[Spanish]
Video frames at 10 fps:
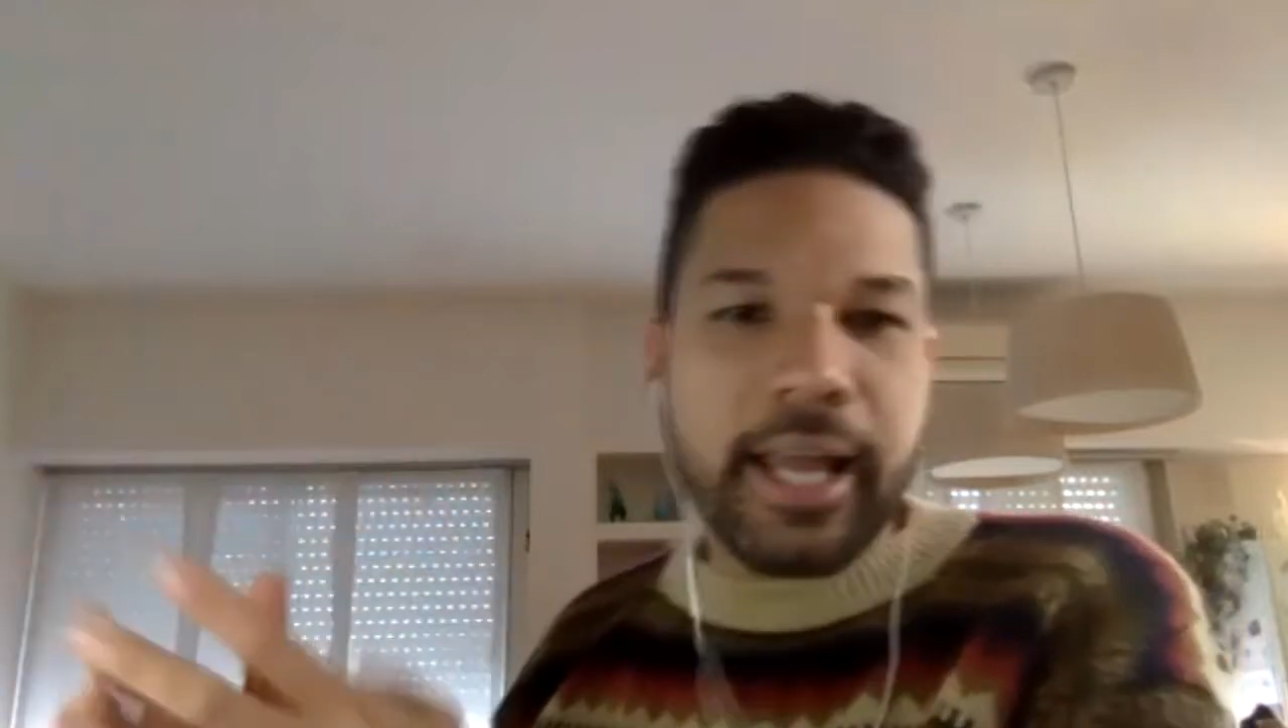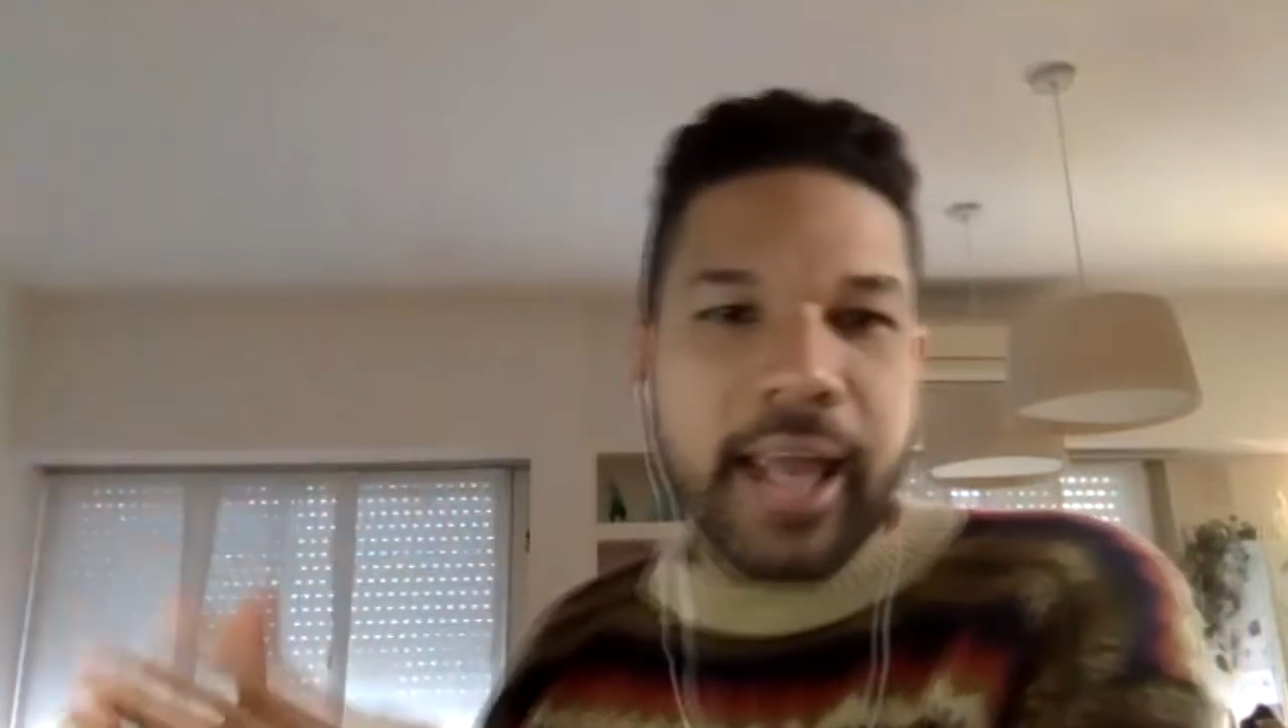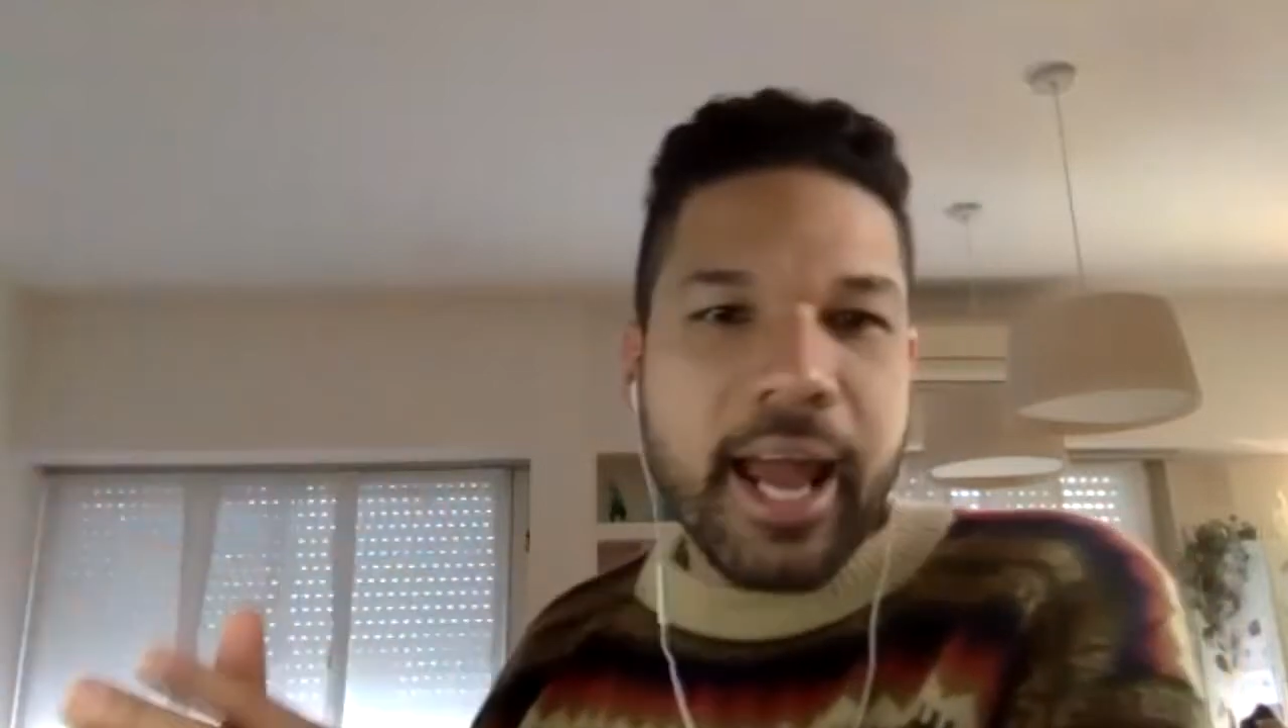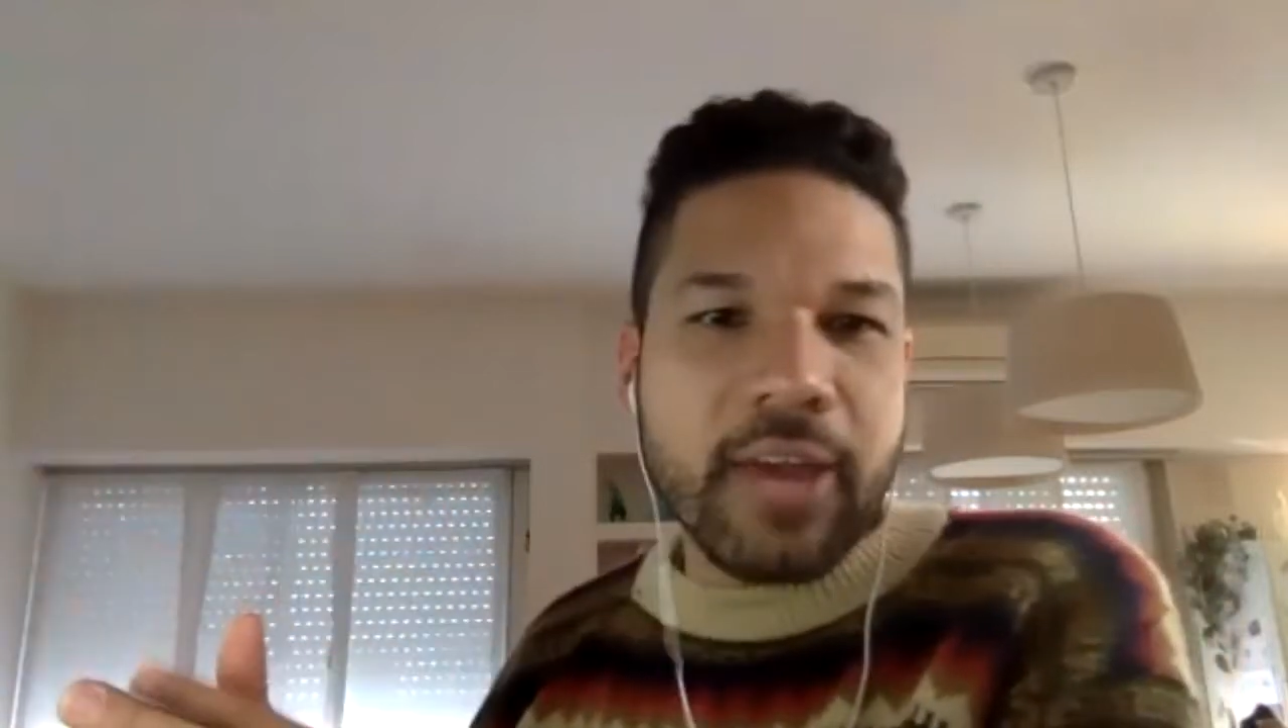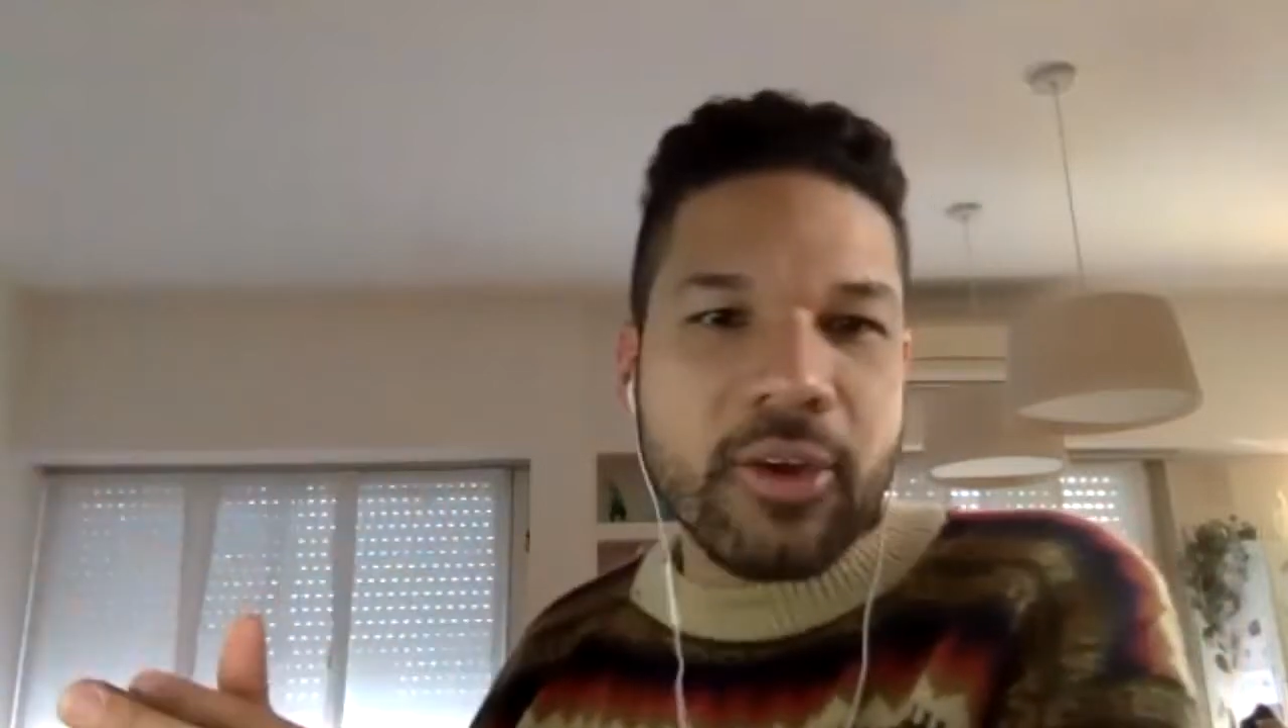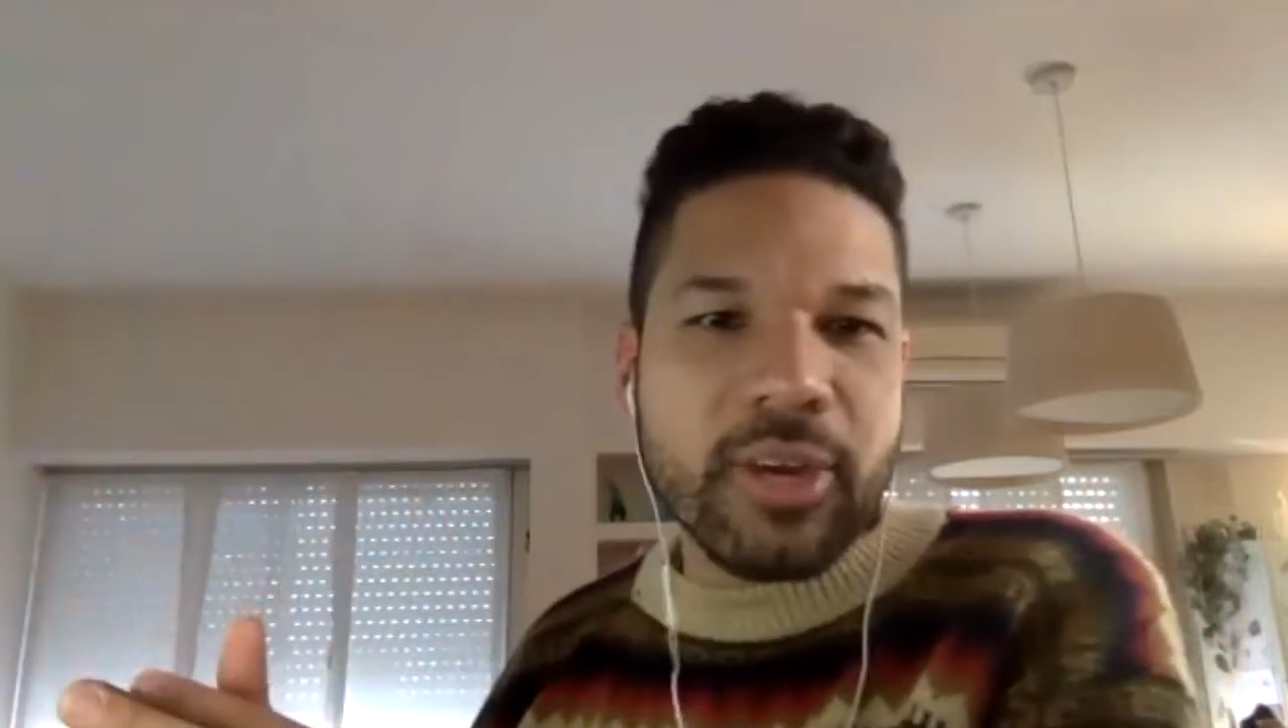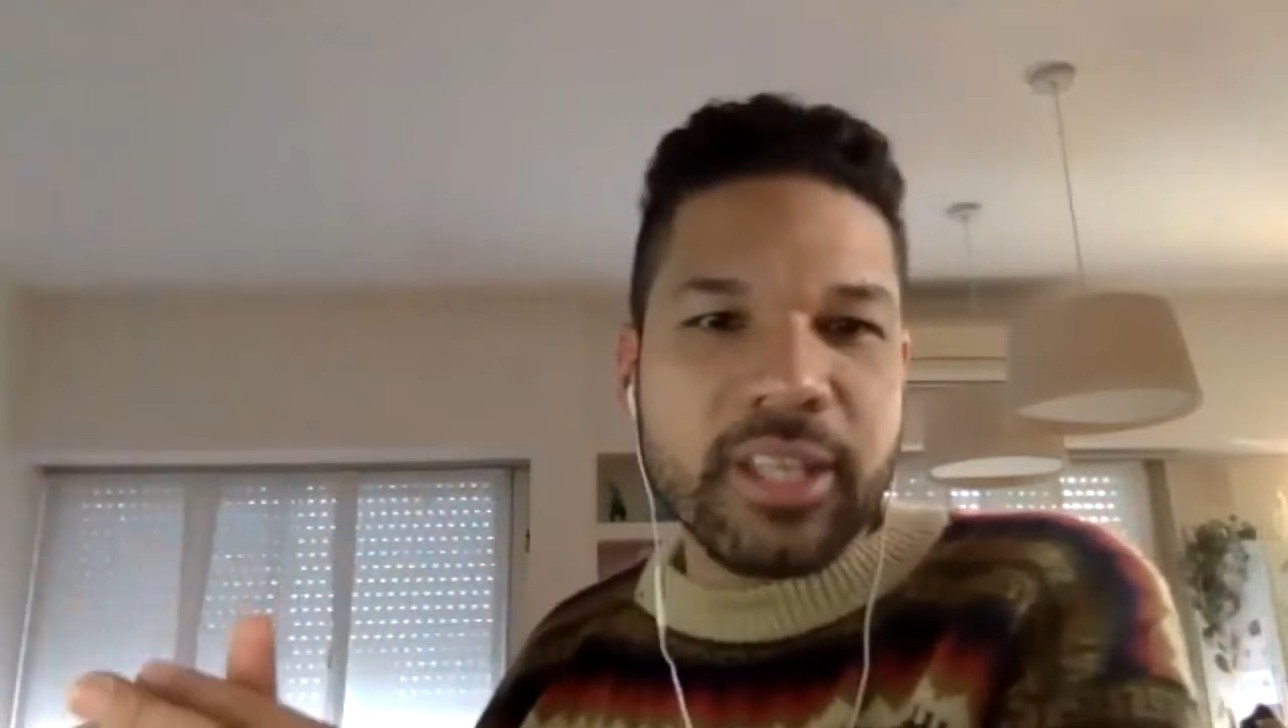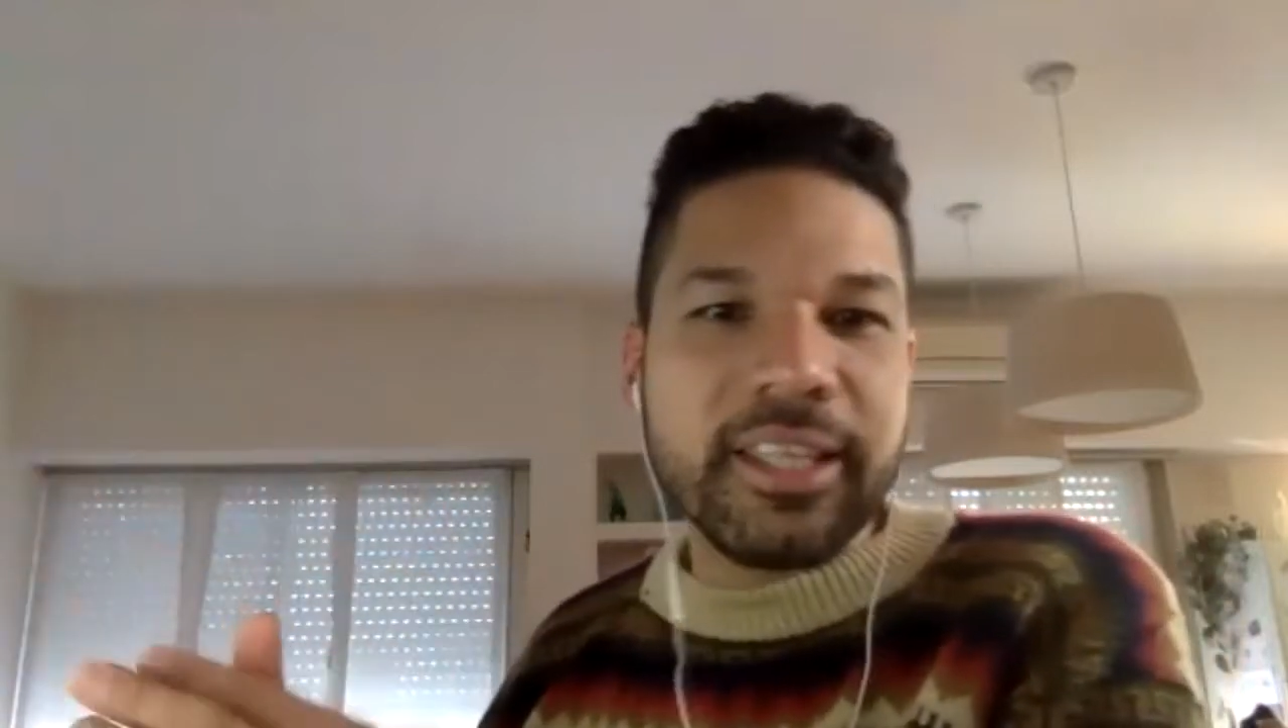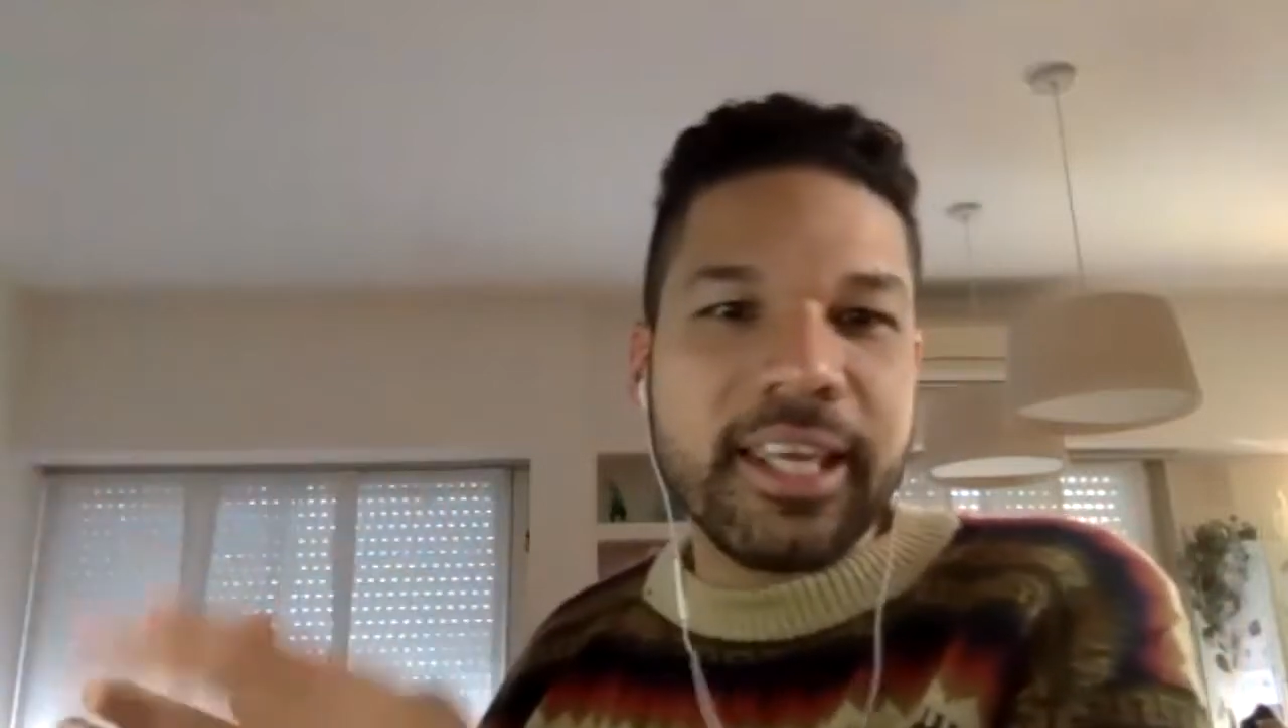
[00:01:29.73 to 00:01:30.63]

que hay hoy en